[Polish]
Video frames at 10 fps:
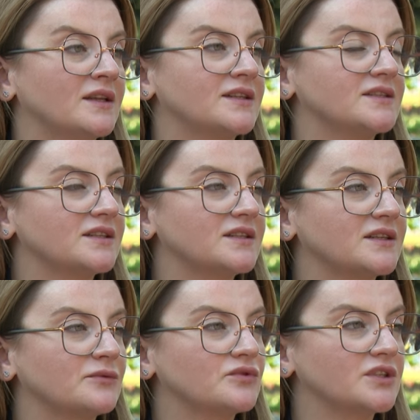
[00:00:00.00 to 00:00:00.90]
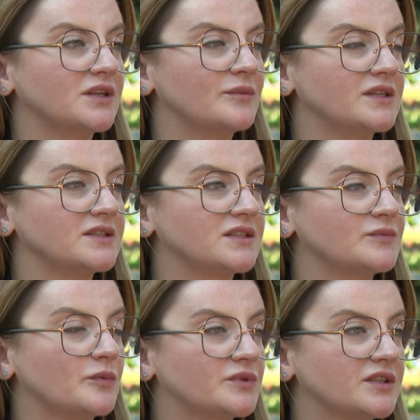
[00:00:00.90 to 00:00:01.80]
Niestety zadłużenie miasta z
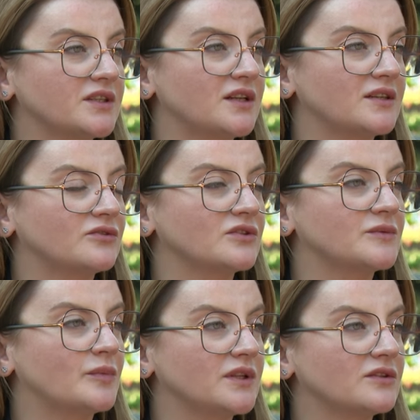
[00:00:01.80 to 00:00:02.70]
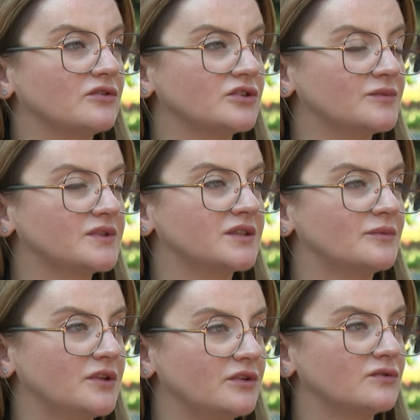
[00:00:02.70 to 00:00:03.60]
poprzednich lat to jest ponad 800
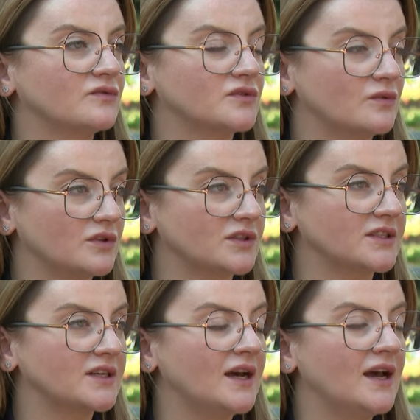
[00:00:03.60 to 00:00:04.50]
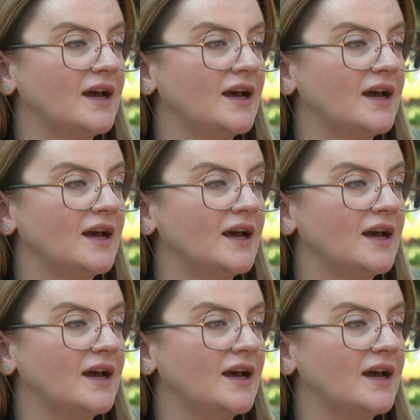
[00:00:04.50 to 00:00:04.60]
milionów złotych.